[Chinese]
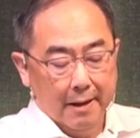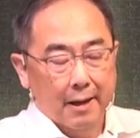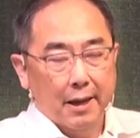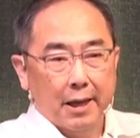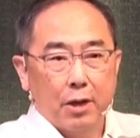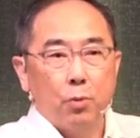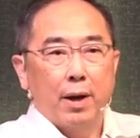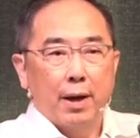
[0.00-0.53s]

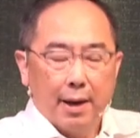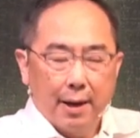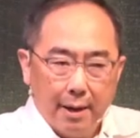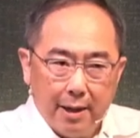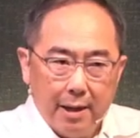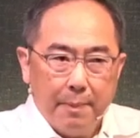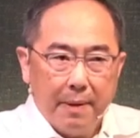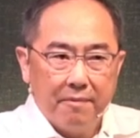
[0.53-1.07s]
因为和合
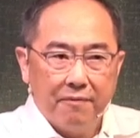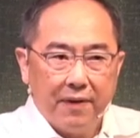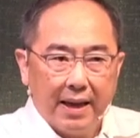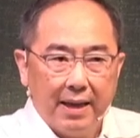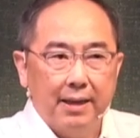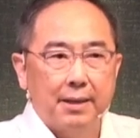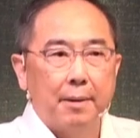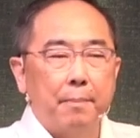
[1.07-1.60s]
本翻译
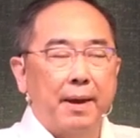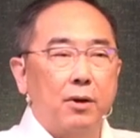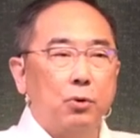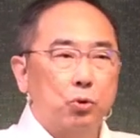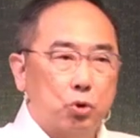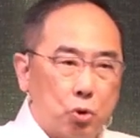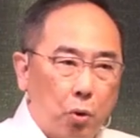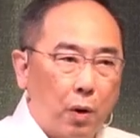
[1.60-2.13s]
的没有
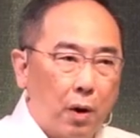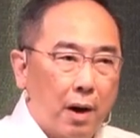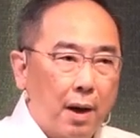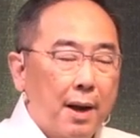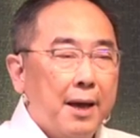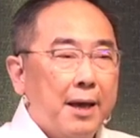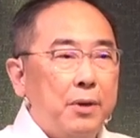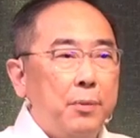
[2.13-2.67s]
错，
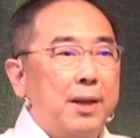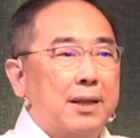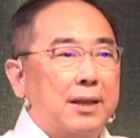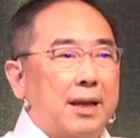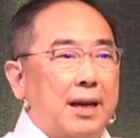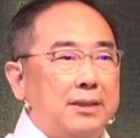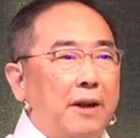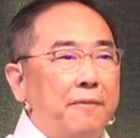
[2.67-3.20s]
因为可
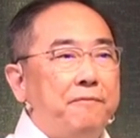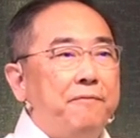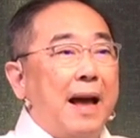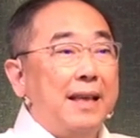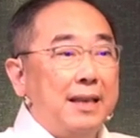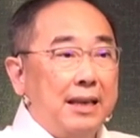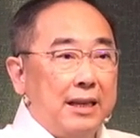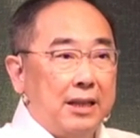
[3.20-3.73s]
是他翻
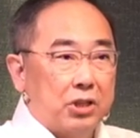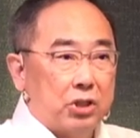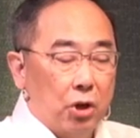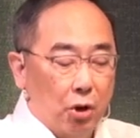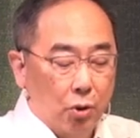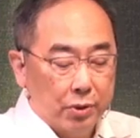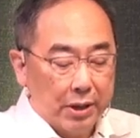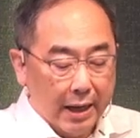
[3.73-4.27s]
译的时
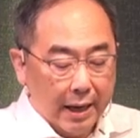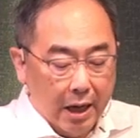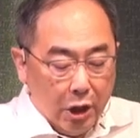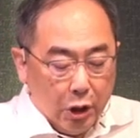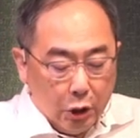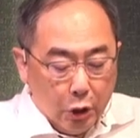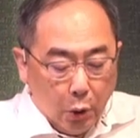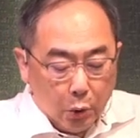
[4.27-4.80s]
候呢，
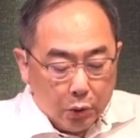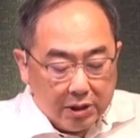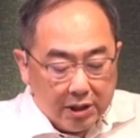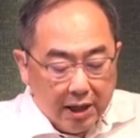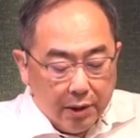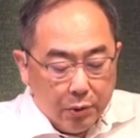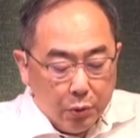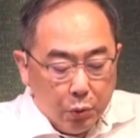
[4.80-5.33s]
有些
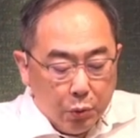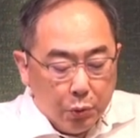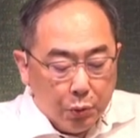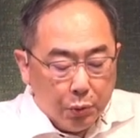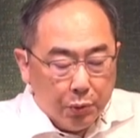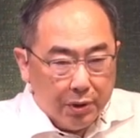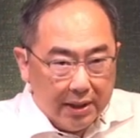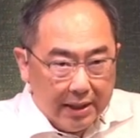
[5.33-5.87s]

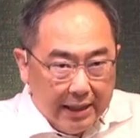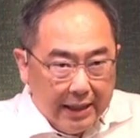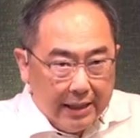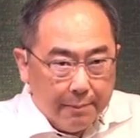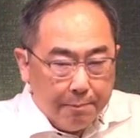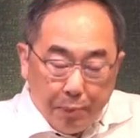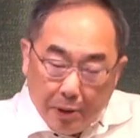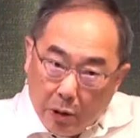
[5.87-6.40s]
语义
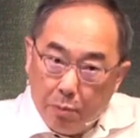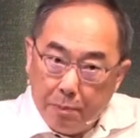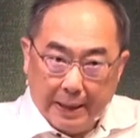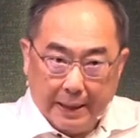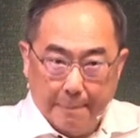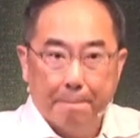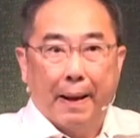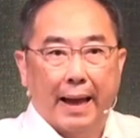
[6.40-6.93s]
不够
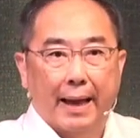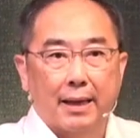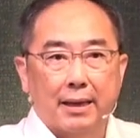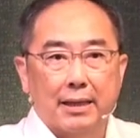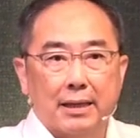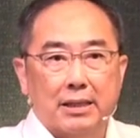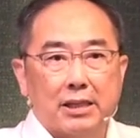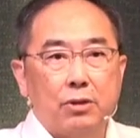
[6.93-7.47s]
明白，以
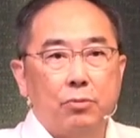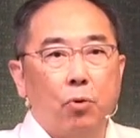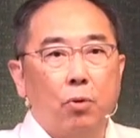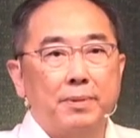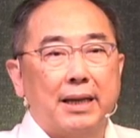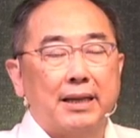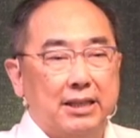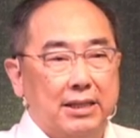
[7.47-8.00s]
至于我们在
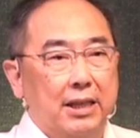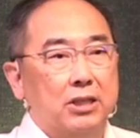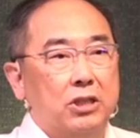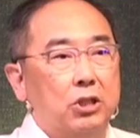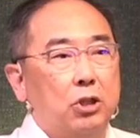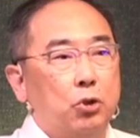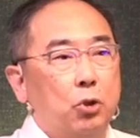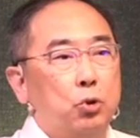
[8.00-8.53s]
解释的
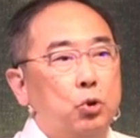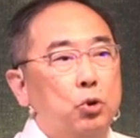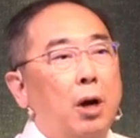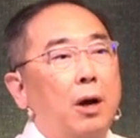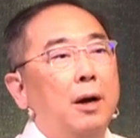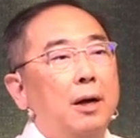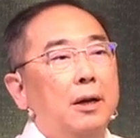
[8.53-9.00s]
时候需要